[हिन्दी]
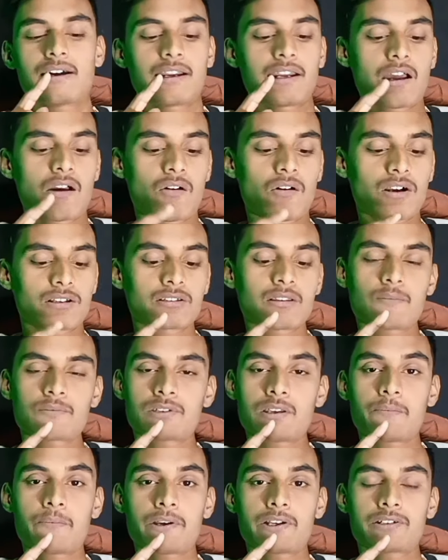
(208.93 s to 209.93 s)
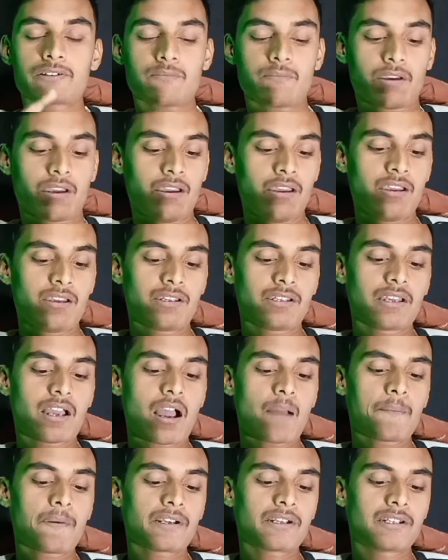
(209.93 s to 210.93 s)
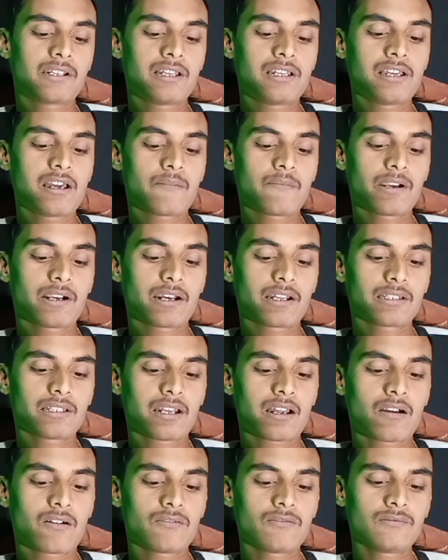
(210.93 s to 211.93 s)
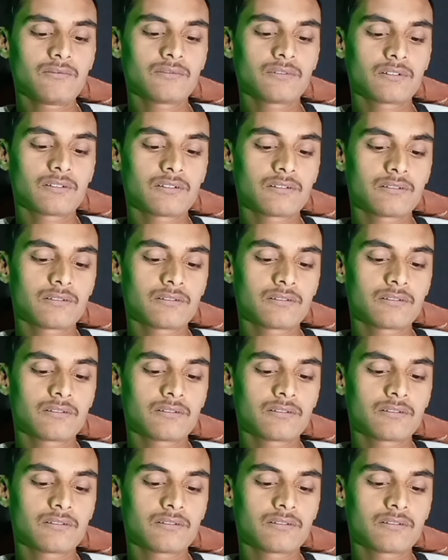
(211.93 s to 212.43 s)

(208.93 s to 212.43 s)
करना होगा सबसे फर्स्ट में यहाँ पे क्लियर मैं कर दे रहा हूँ